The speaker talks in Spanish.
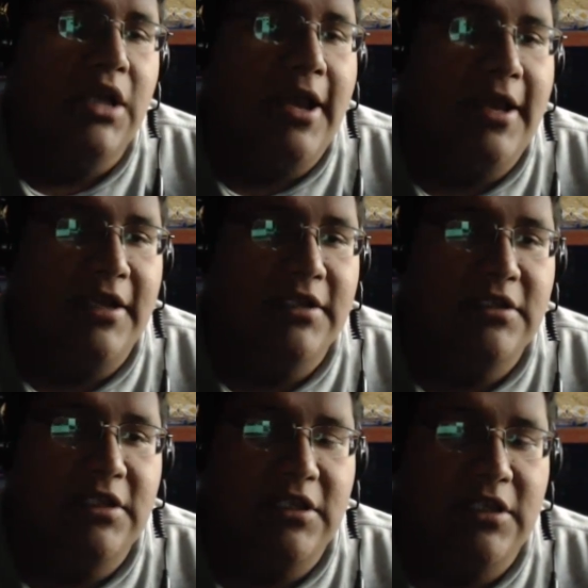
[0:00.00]

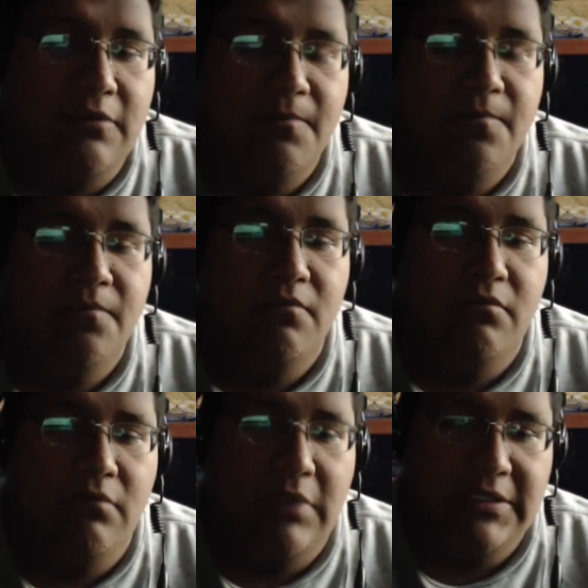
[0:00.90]
Este,
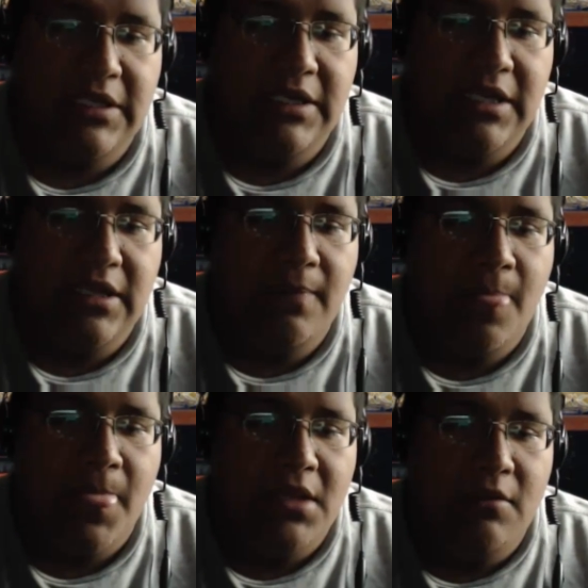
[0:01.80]
más que nada,
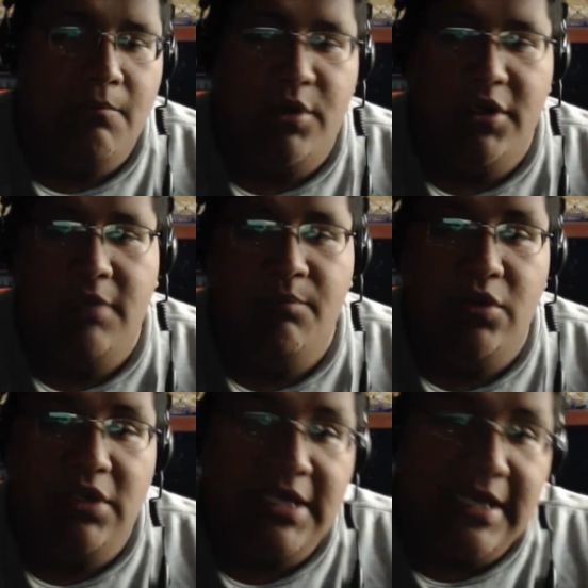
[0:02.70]
porque
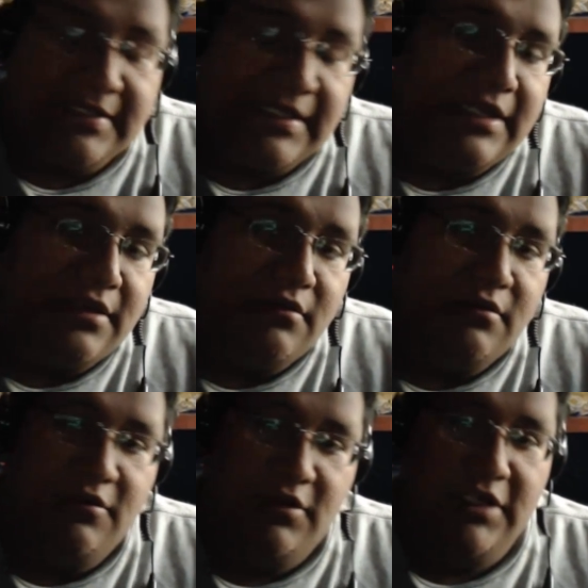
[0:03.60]
podría ser
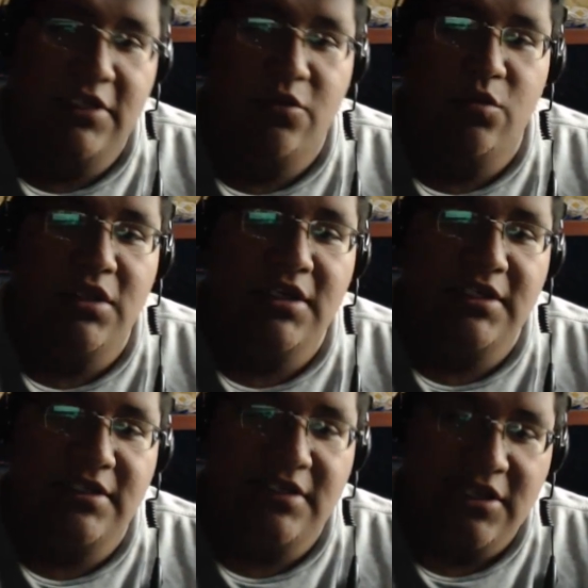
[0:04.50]
que si tú
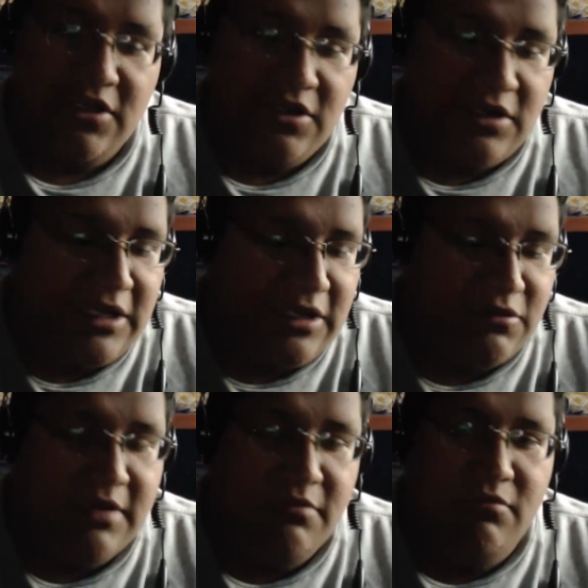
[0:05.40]
tienes eh,
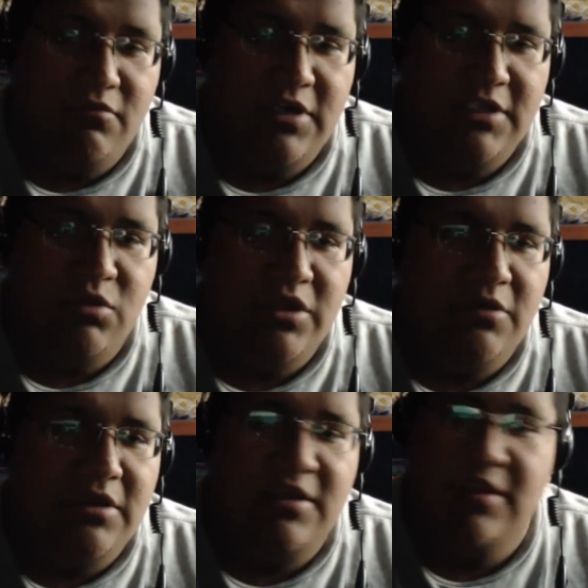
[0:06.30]
una, unas
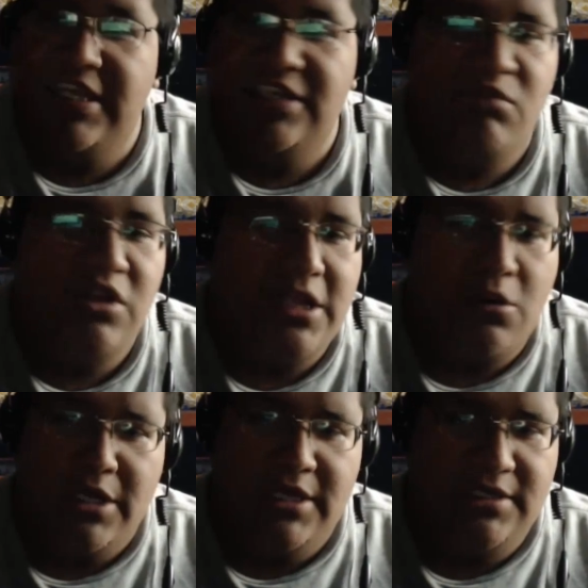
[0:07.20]
10
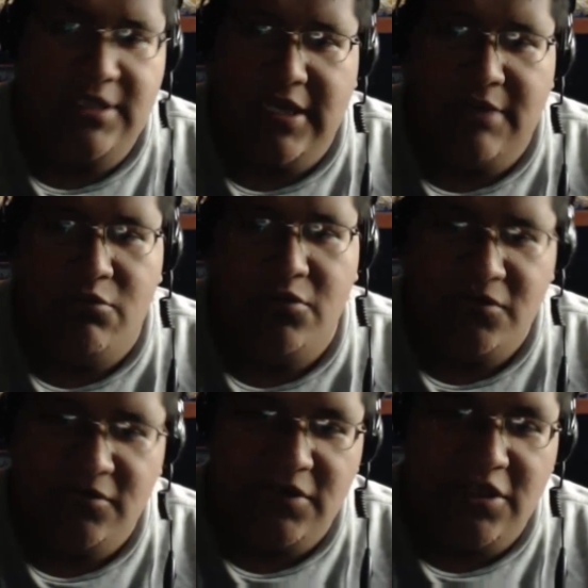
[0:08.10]
multicuentas, digamos,
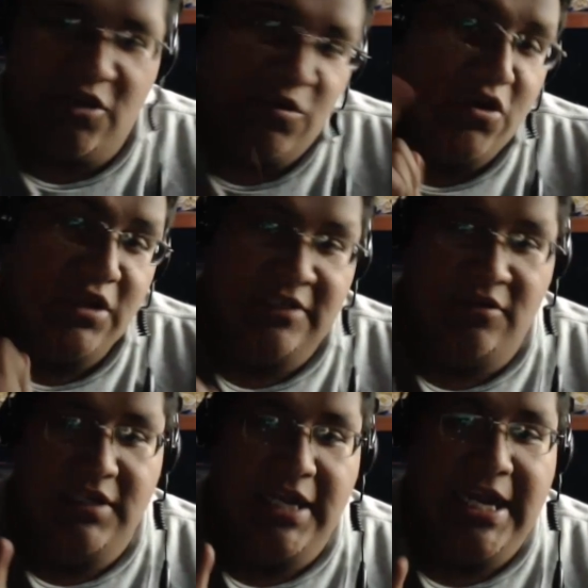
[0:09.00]
y uno de
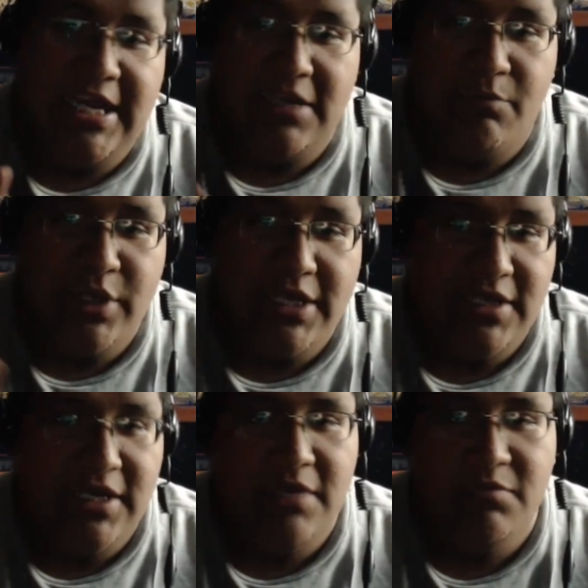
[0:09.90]
esos cae que pueda
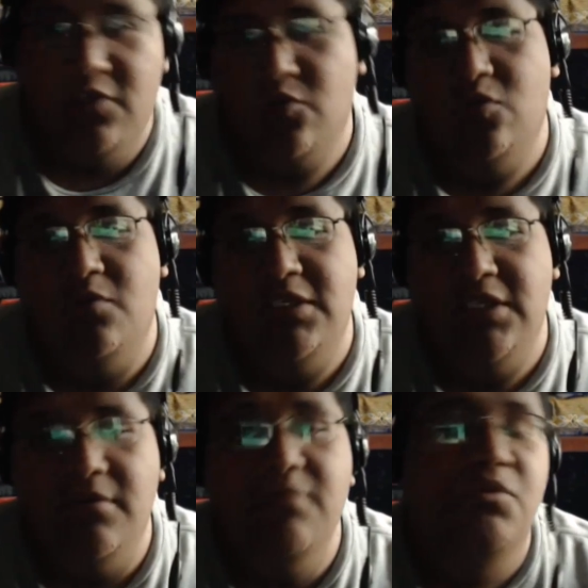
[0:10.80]
entrar en su
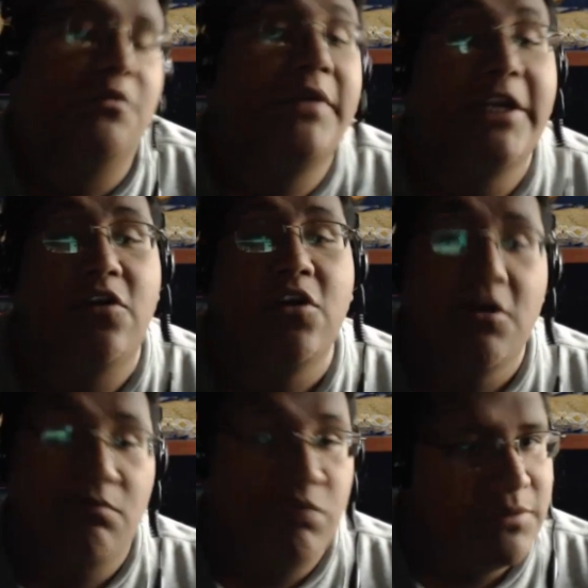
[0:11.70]
Server, pues bueno,
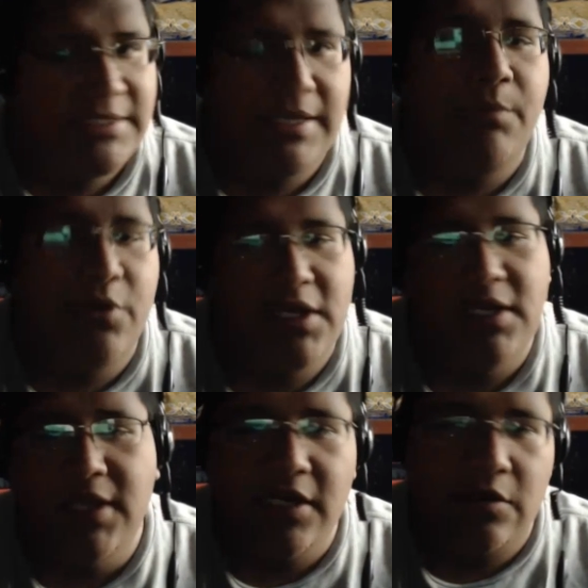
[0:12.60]
pues vas a poder
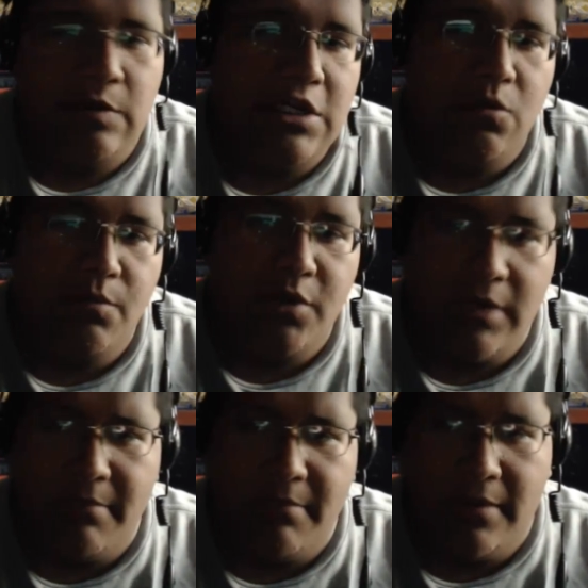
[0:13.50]
entrar, no hay ningún
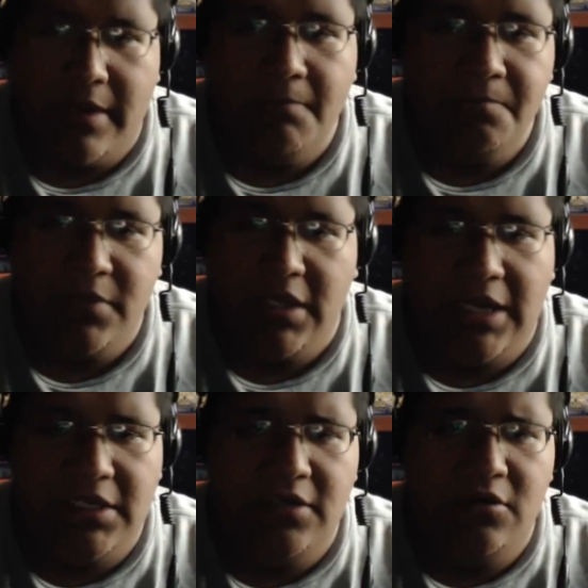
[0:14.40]
problema, ¿va?
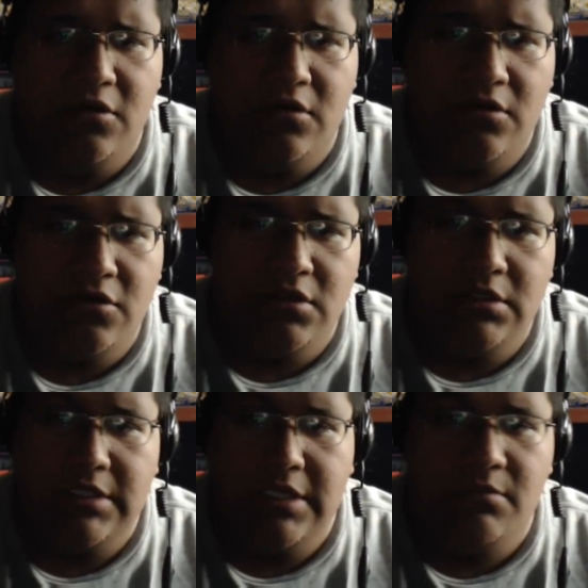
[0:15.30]
Aquí no,
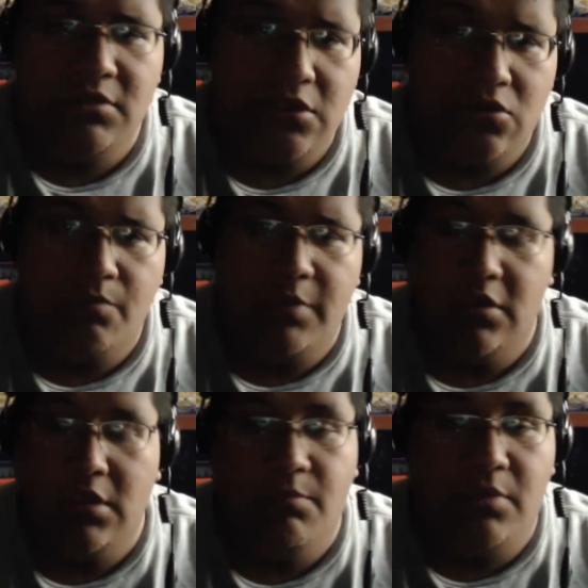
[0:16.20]
no tenemos ningún
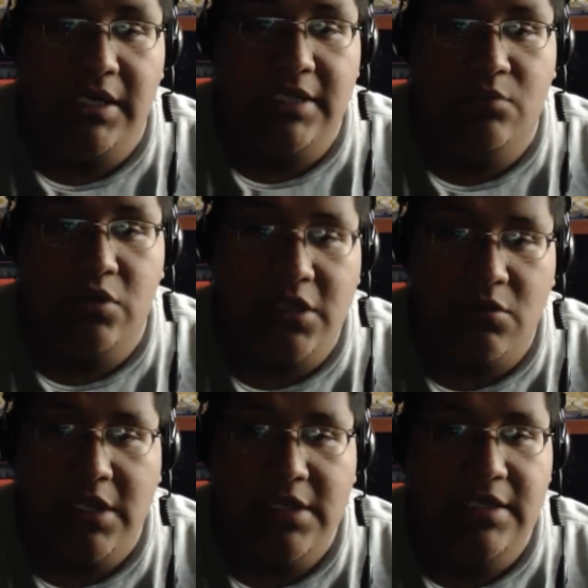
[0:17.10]
pedo de por las
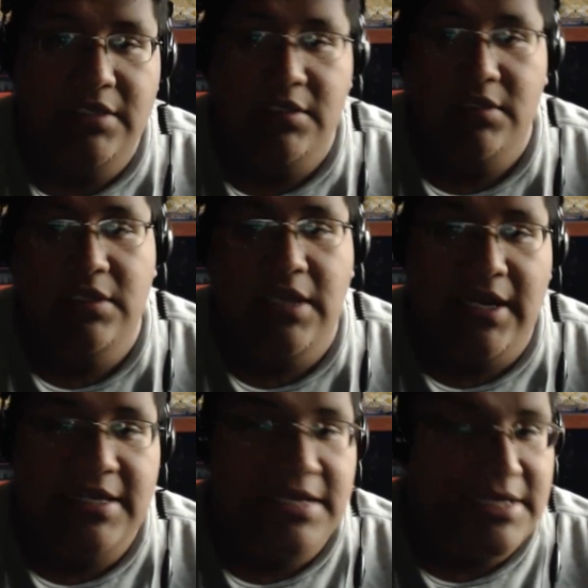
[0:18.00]
multicuentas y
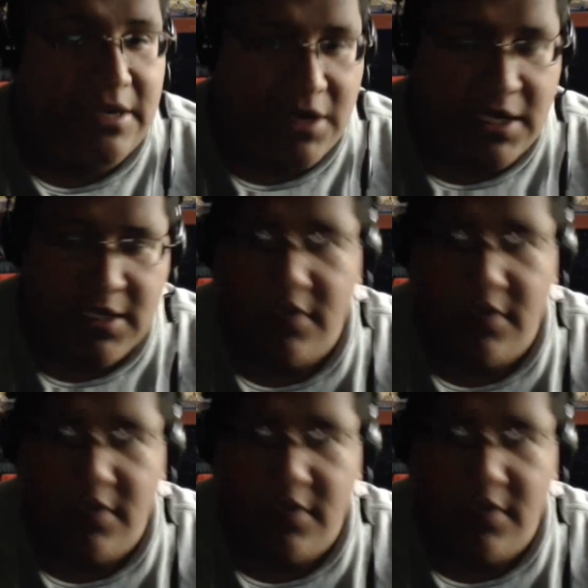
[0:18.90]
acá y allá, ¿ok?